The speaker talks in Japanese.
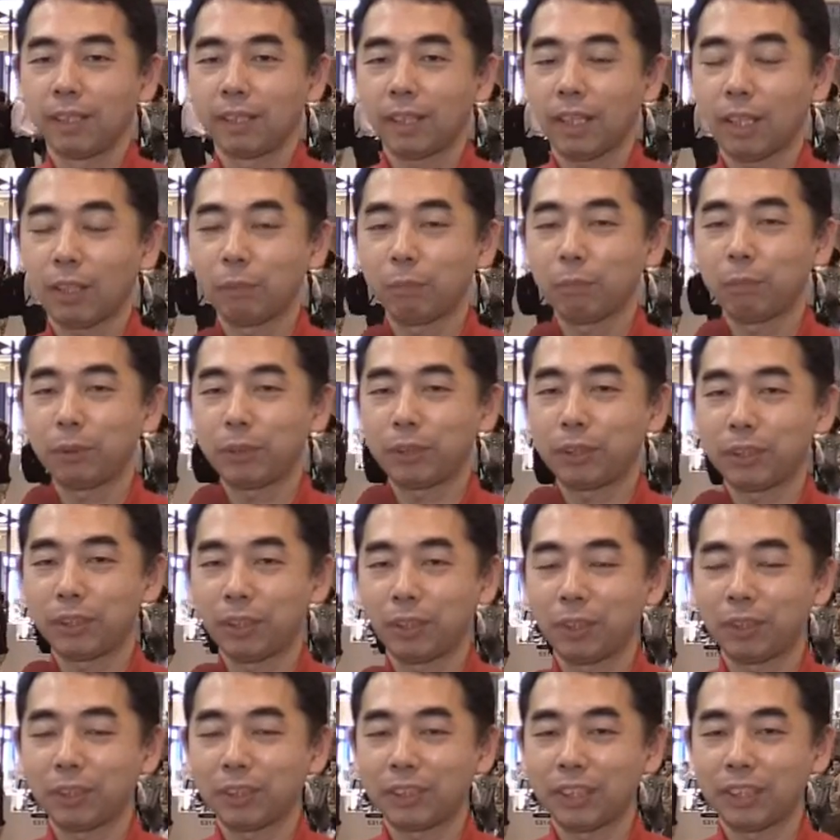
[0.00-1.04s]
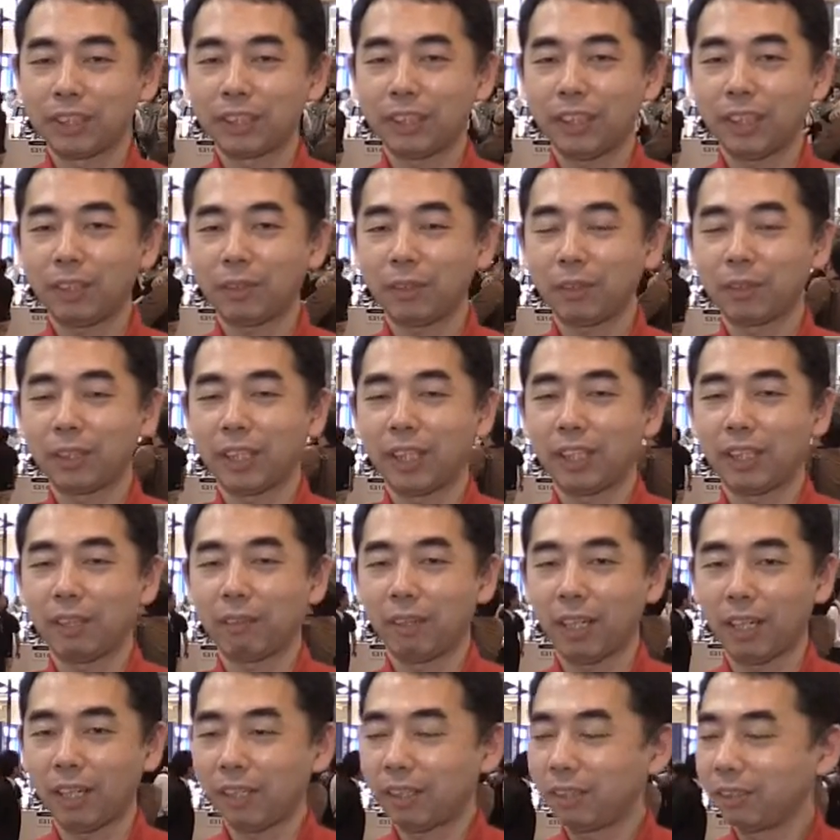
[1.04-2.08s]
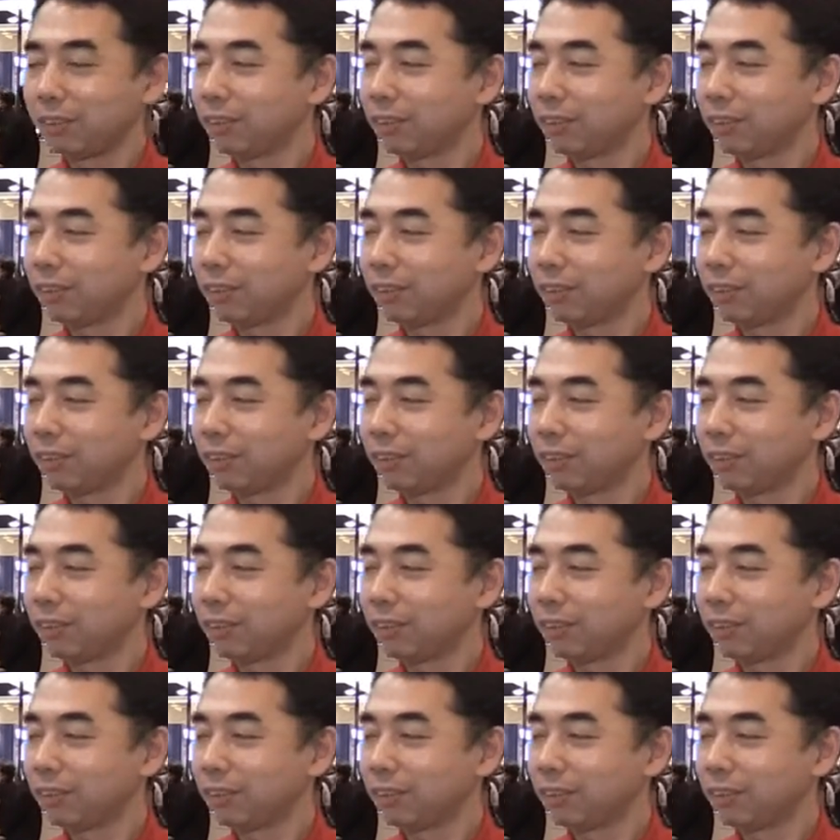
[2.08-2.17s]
キャノンブースの撮影コーナーでは、